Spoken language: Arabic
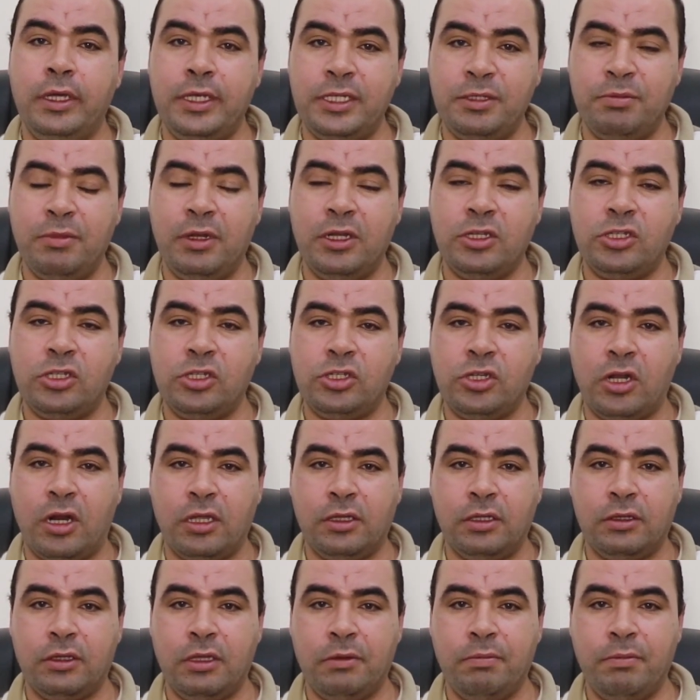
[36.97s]
اسم
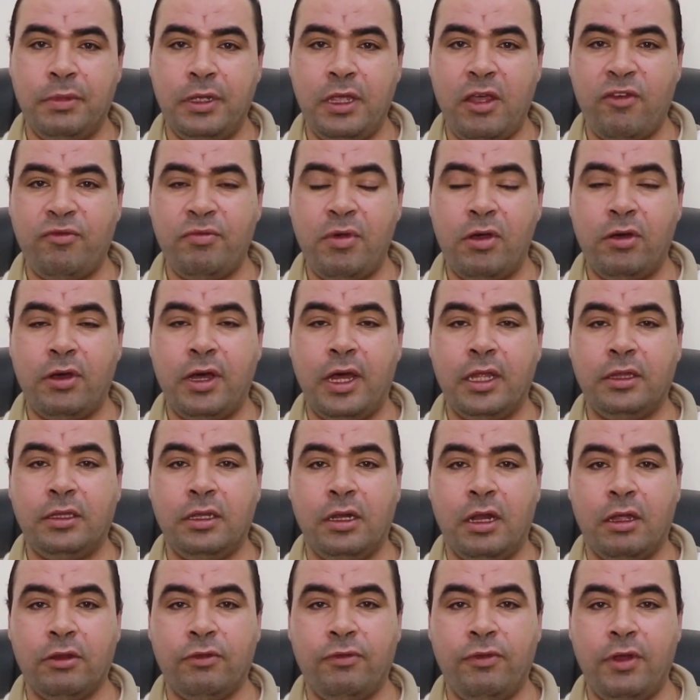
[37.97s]
الاستشارات الطبيه في موقع
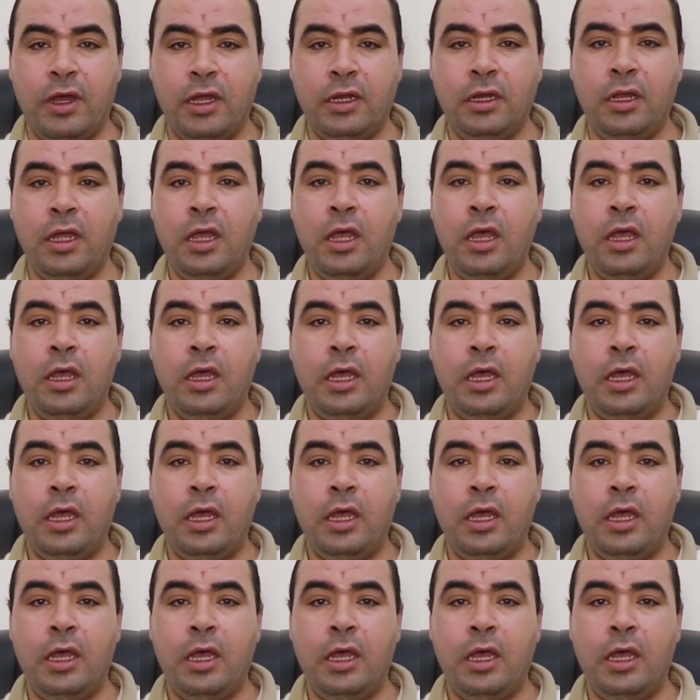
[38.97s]
عياده الاطفال